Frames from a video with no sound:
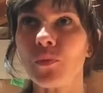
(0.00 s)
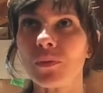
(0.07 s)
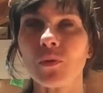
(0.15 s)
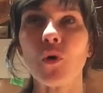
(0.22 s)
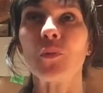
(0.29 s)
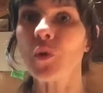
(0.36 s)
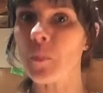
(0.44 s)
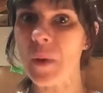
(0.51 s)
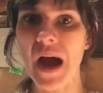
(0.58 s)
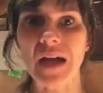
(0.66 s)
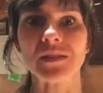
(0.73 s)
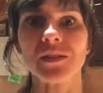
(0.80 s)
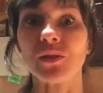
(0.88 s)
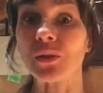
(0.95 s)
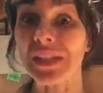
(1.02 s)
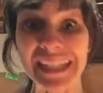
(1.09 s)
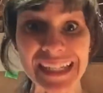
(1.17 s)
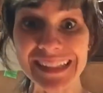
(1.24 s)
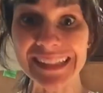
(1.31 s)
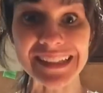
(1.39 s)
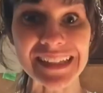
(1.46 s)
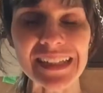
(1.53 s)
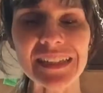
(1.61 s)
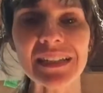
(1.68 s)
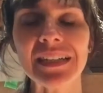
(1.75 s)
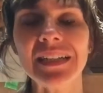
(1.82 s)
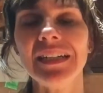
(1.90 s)
omeopatico,
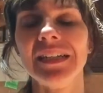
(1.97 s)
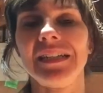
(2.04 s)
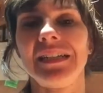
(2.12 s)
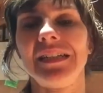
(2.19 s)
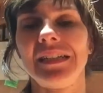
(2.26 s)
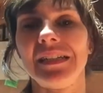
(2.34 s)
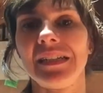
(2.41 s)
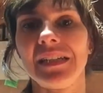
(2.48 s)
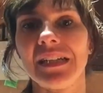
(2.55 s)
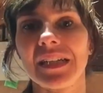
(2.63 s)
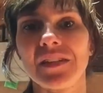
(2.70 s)
niente eh,